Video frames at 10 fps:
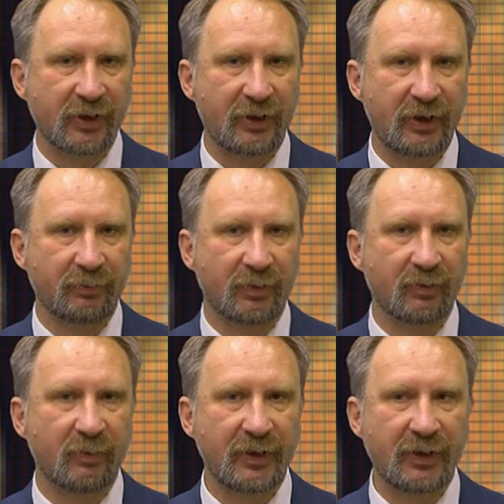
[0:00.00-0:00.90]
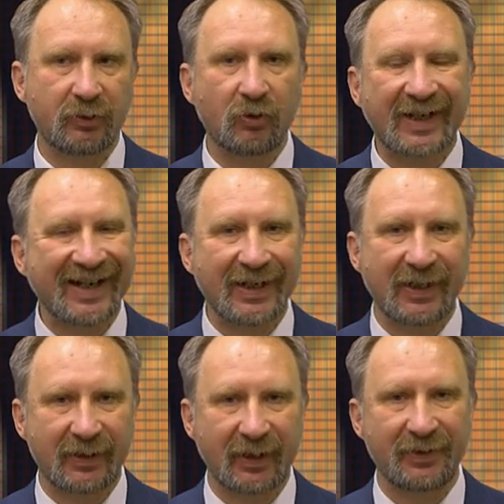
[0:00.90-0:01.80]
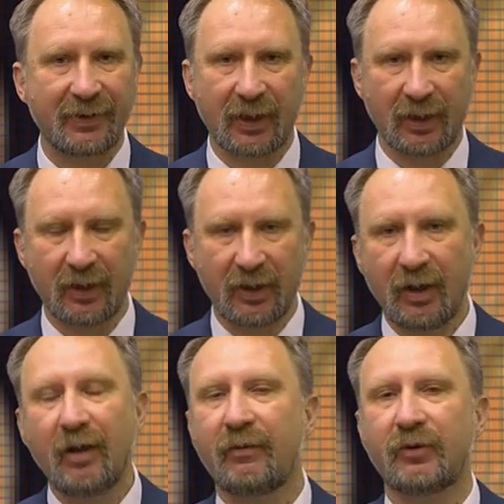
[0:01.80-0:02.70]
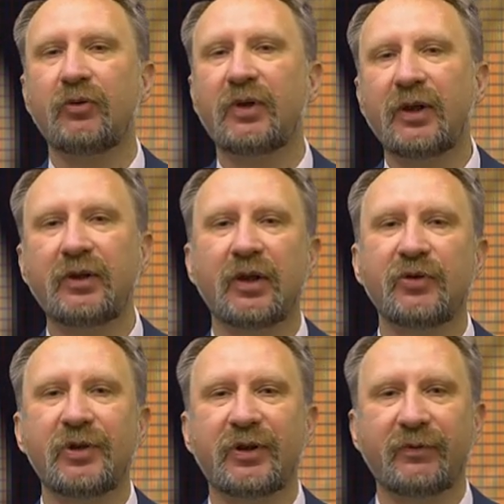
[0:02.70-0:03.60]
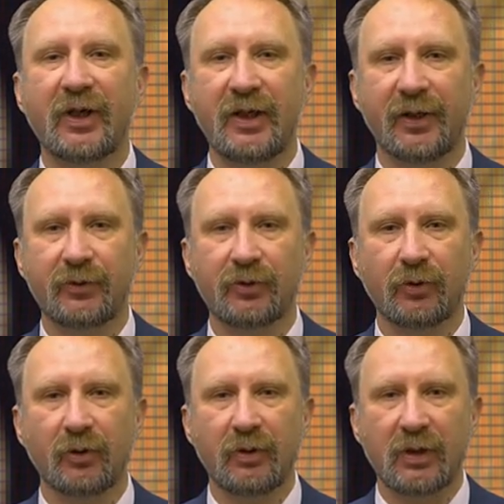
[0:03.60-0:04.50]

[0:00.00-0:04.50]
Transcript: однотипных монет, но какая-то одна в результате ложится в коллекцию.